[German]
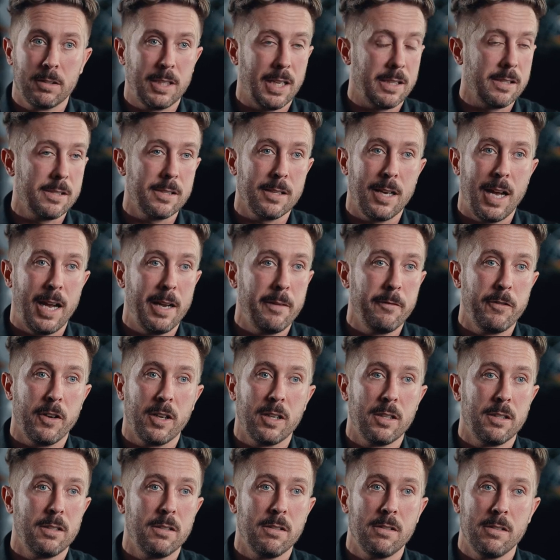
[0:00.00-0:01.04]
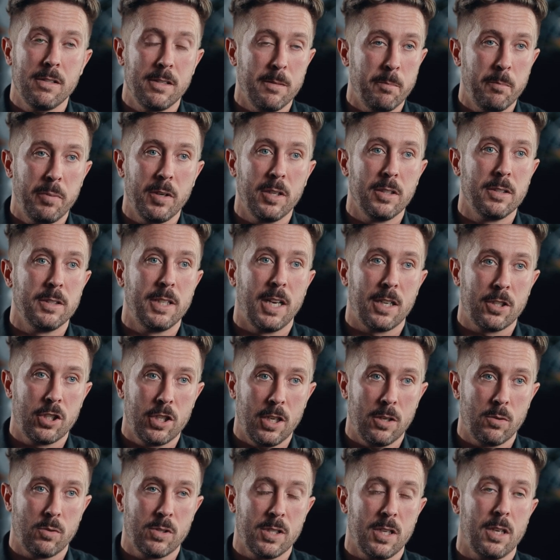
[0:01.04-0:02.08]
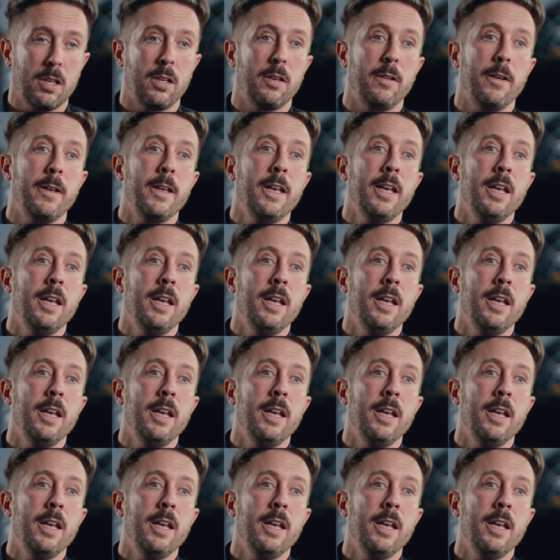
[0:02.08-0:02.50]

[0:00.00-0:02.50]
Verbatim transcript: Ganz einfache, simple Darstellungssache.